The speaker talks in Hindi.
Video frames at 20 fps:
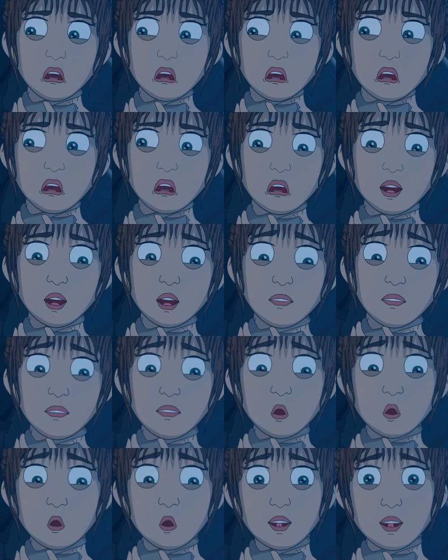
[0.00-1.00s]
सिर्फ लोगों का
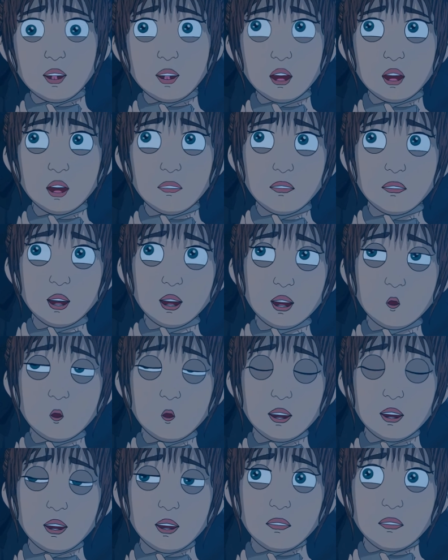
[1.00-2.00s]
मनोरंजन के लिए
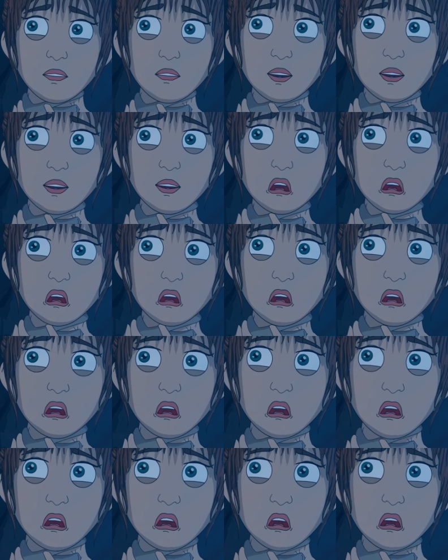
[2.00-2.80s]
वीडियो बनाना चाहते हैं